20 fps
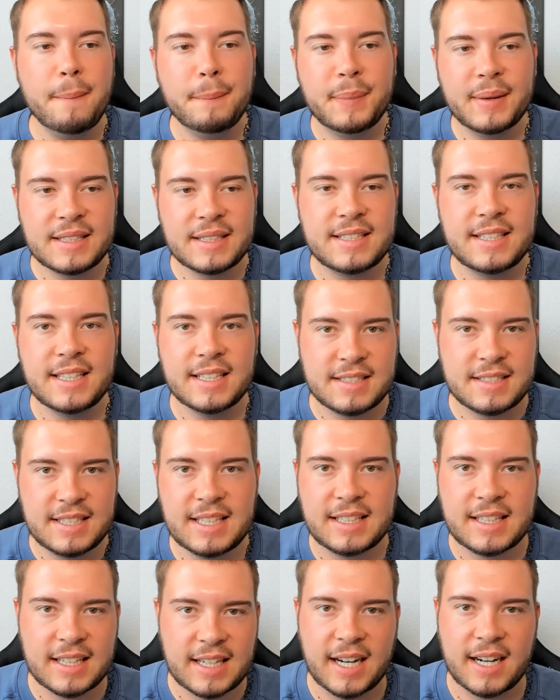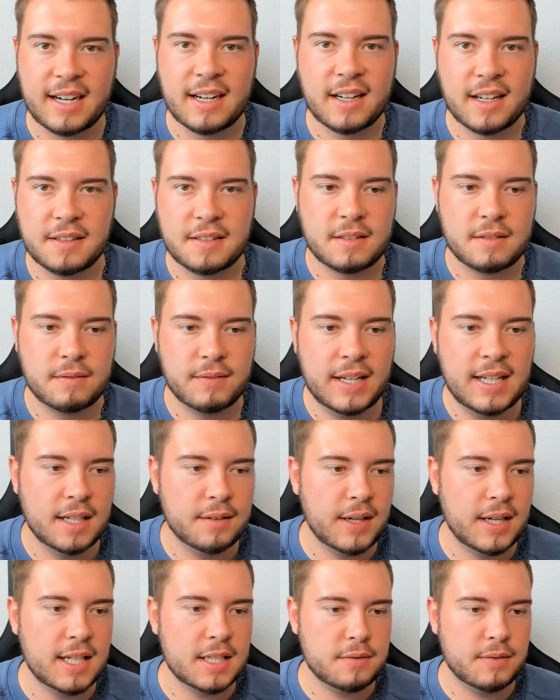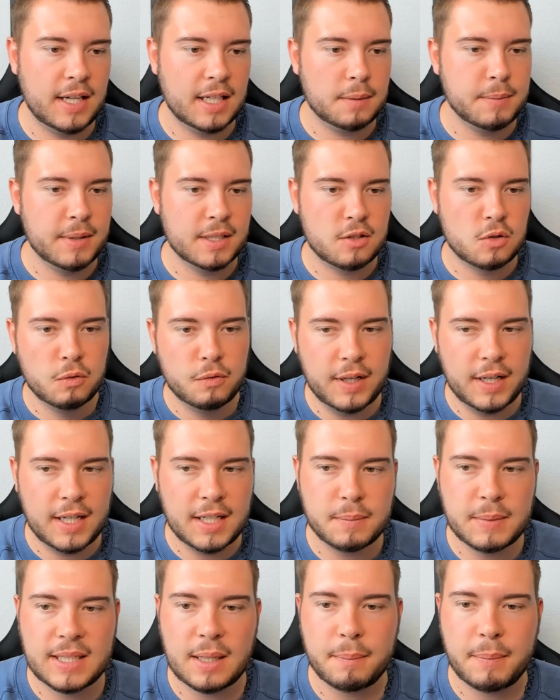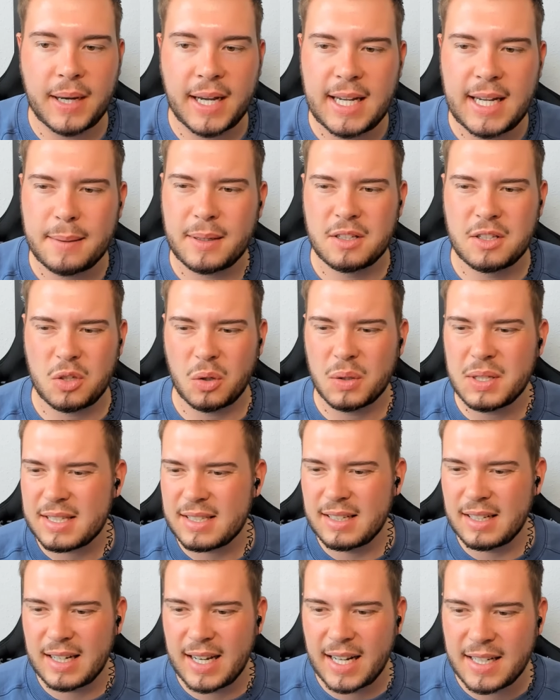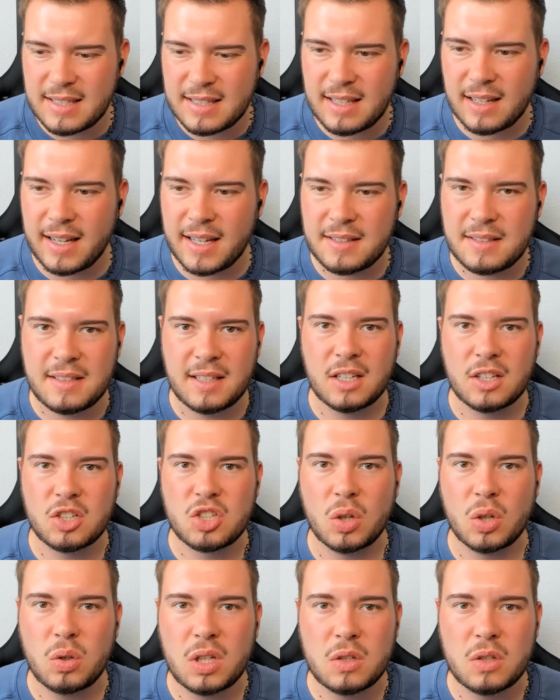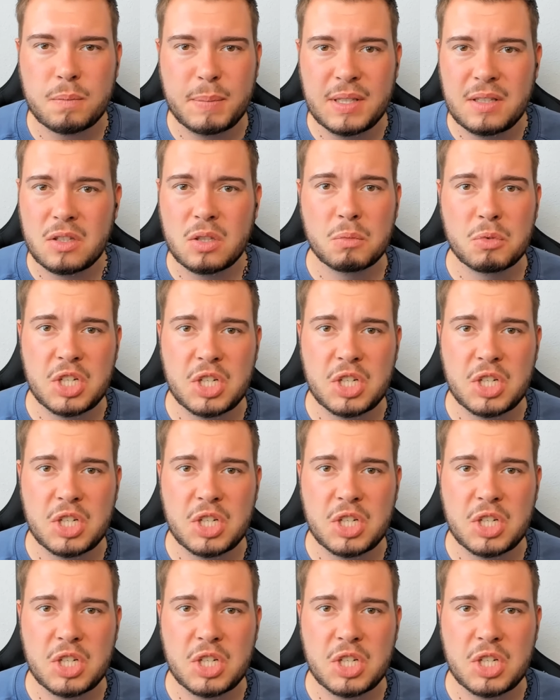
Champions League-Sieg gegangen ist. Wenn, dann war das vielleicht mal zufällig mit dabei, aber ansonsten letzter SDG Showdown bis